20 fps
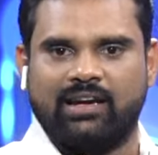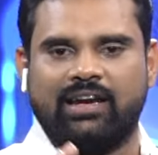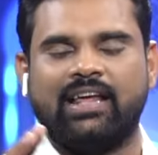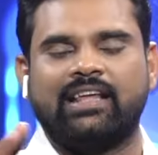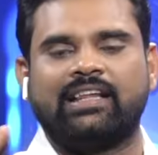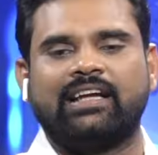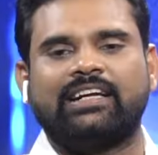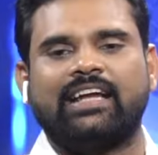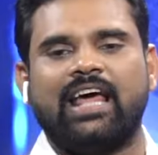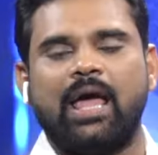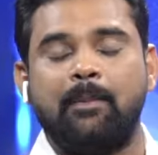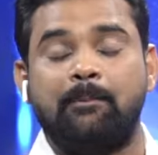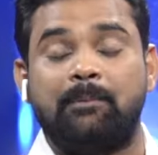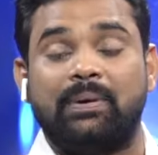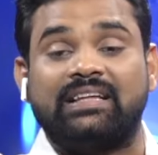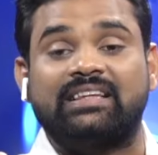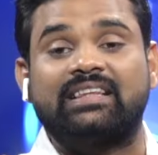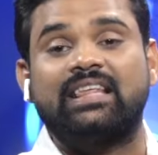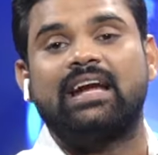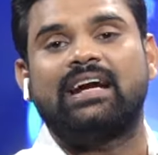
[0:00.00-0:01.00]
లేదంటే
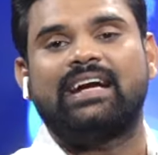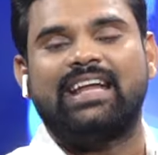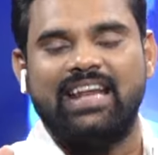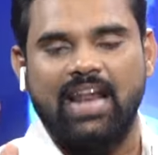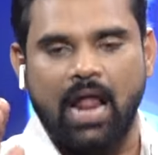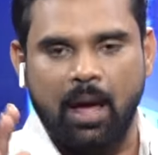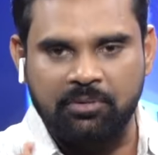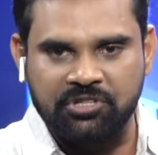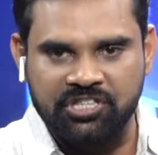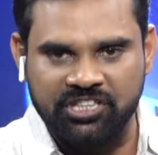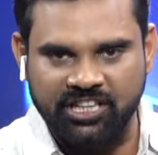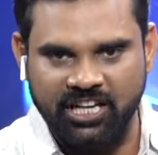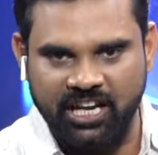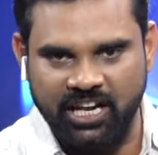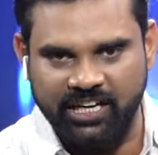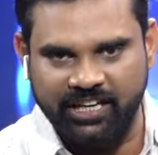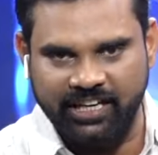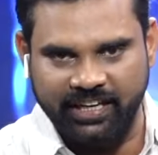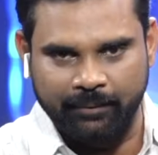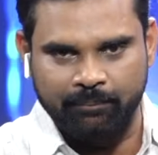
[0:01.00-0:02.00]
పెద్దిరెడ్డి
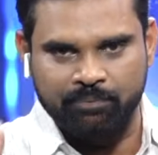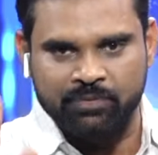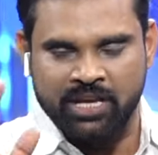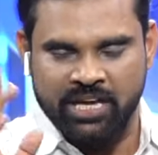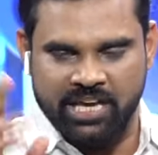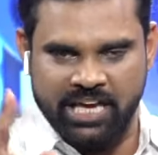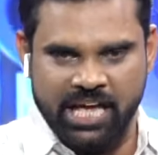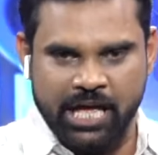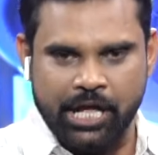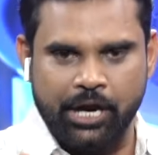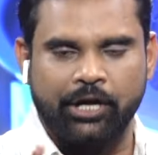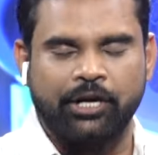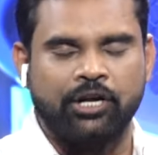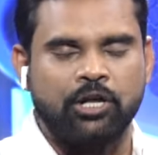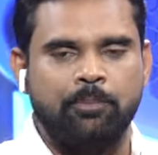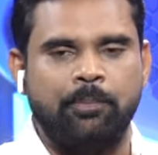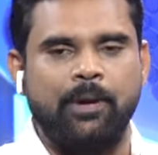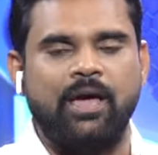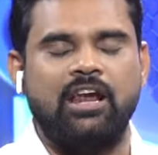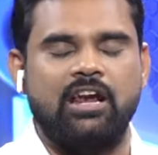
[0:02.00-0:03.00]
రామచంద్రారెడ్డి ఈ
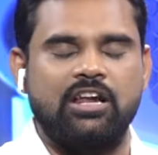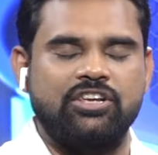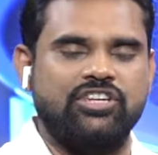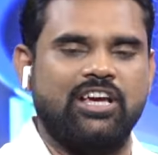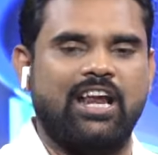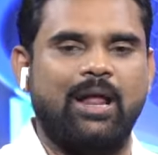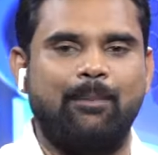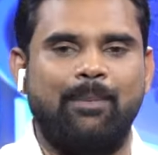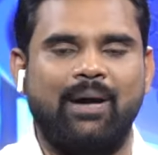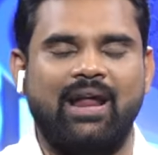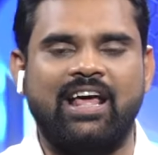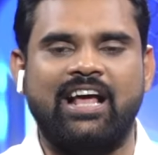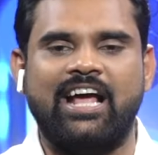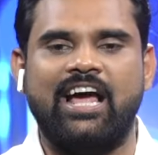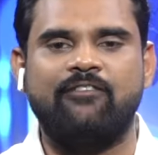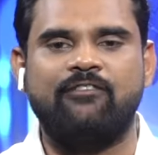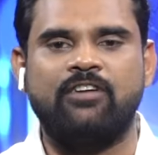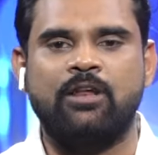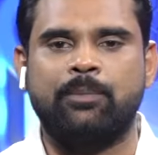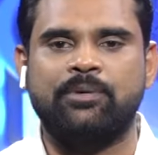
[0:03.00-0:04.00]
రెండు పేర్లు చాలా
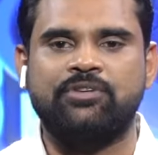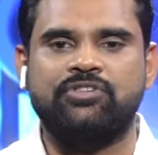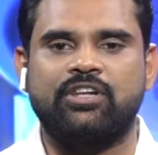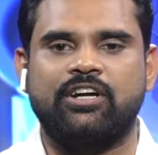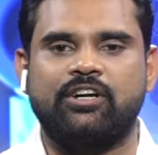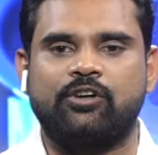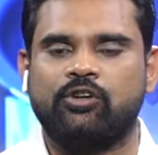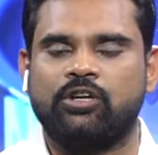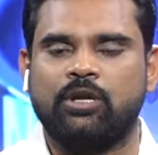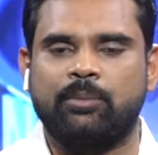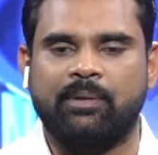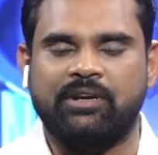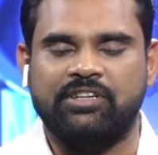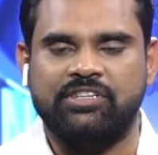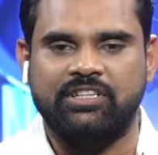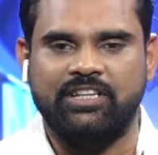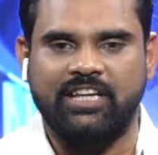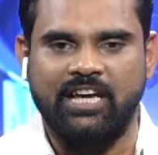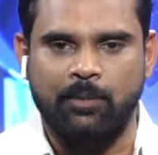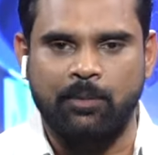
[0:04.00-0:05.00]
బలంగా వినిపిస్తున్నటువంటి పరిస్థితి